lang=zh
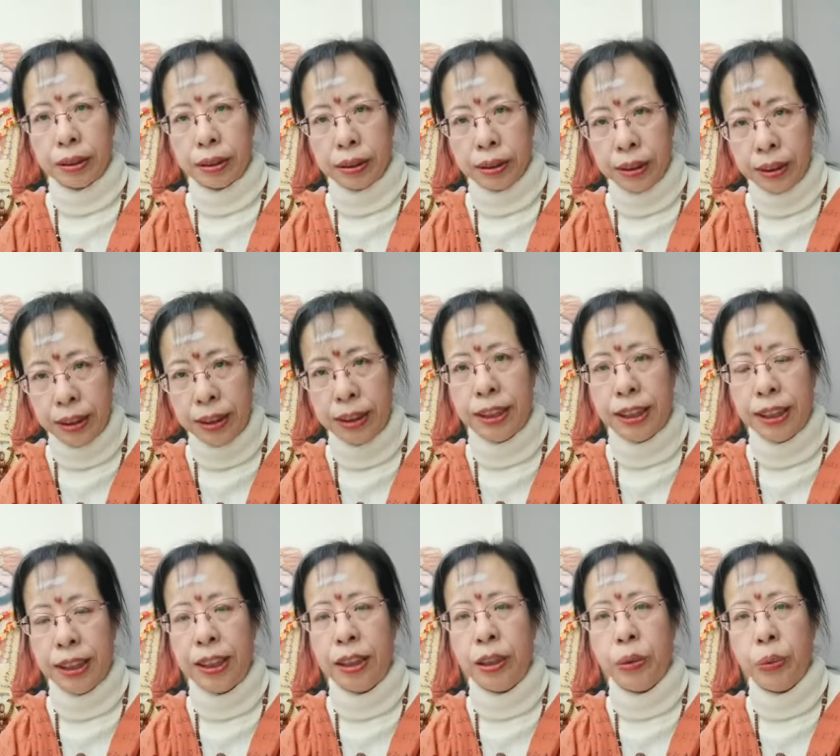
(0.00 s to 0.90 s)
以
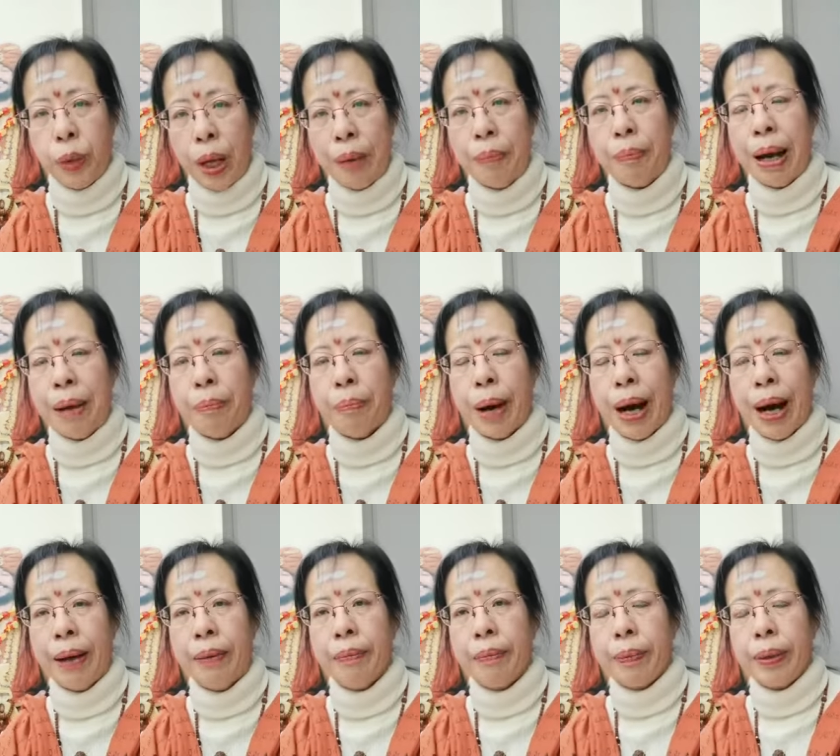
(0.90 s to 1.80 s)
及圆满
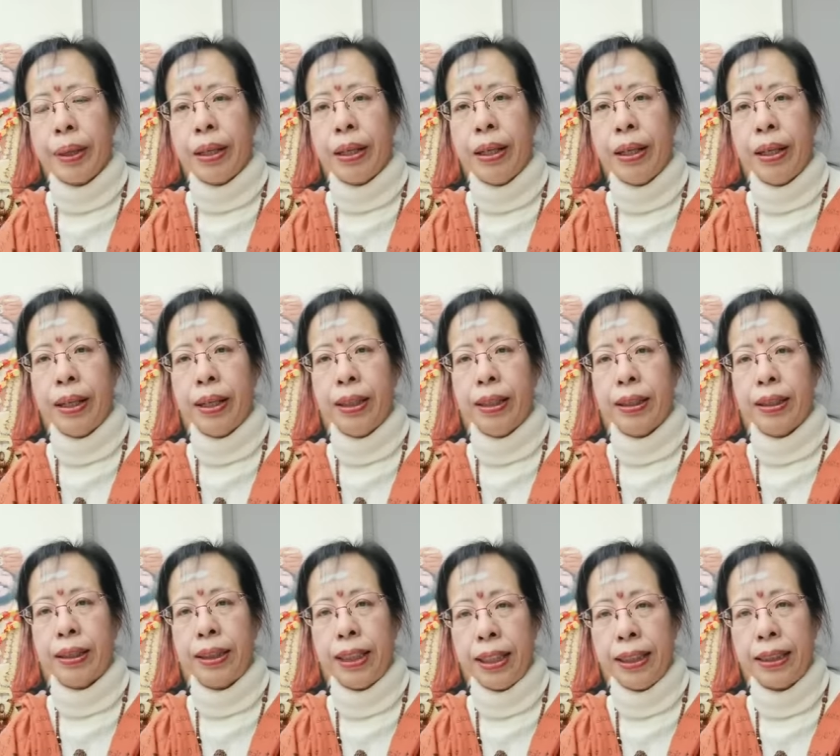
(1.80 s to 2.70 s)
吧。呃，
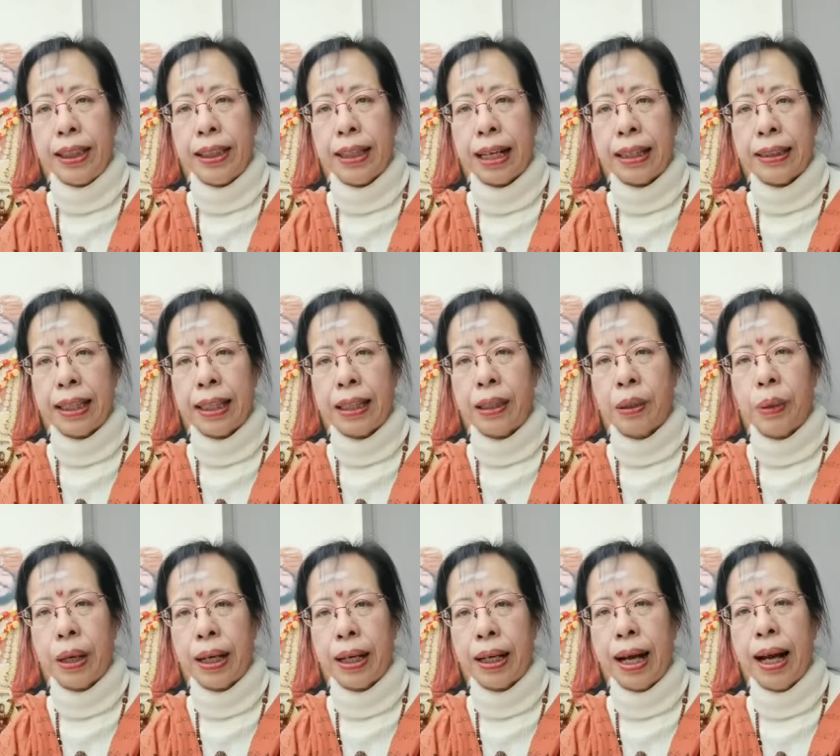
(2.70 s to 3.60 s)
谢谢大家的
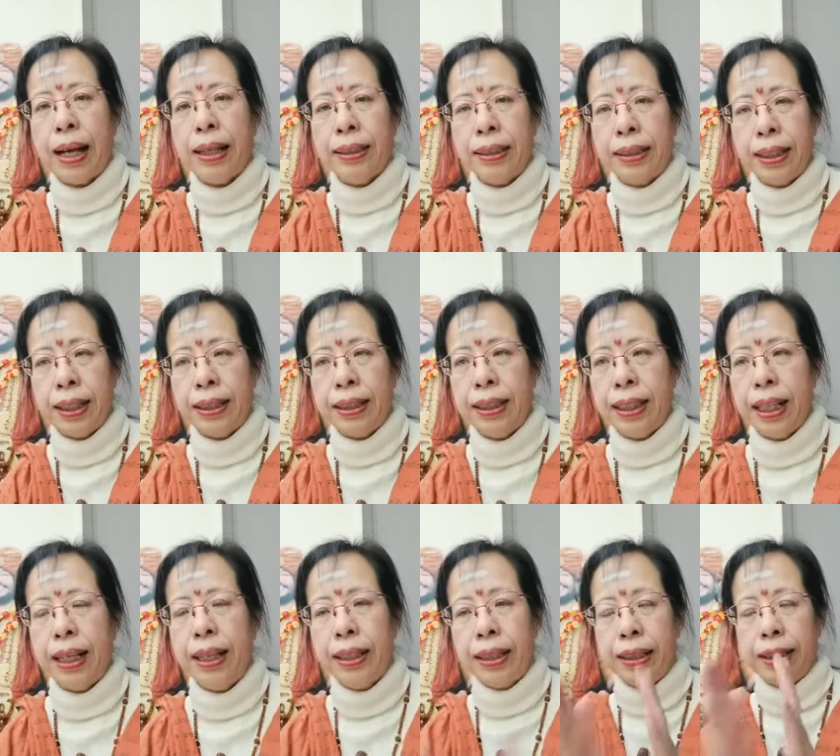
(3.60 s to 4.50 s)
观看，谢
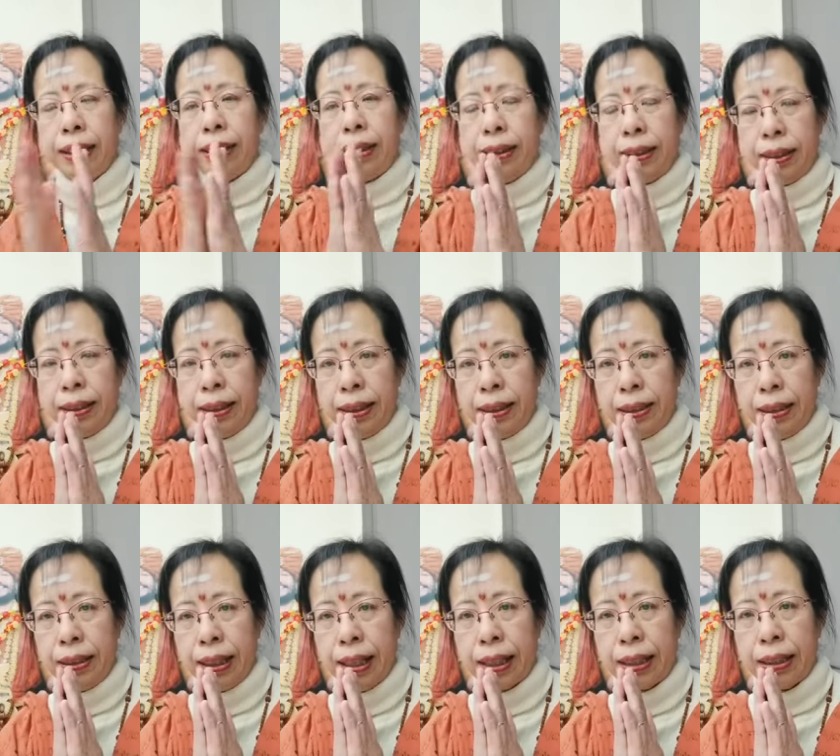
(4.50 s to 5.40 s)
谢，尼
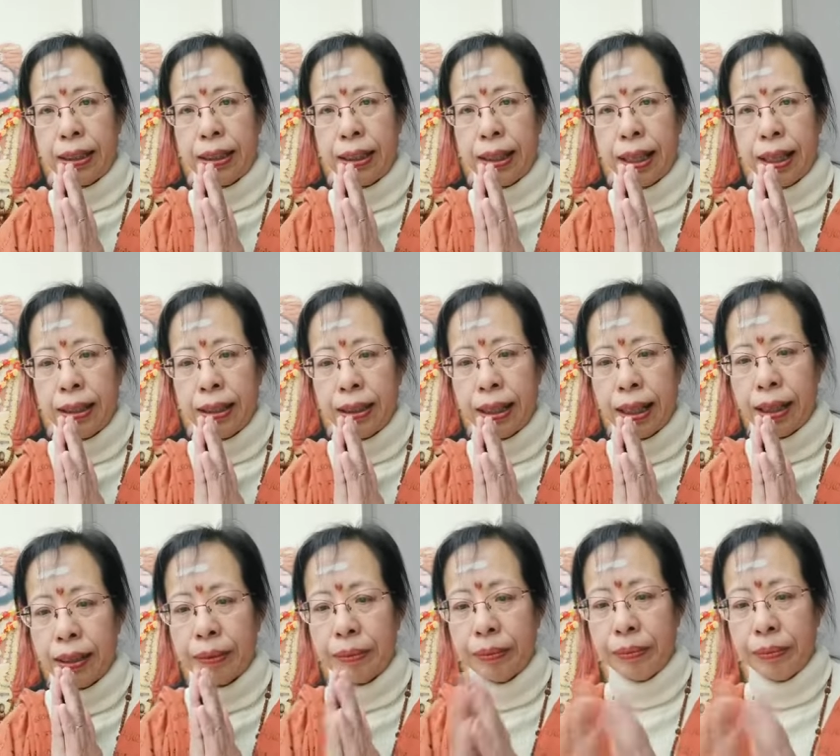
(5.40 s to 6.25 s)
西亚南达。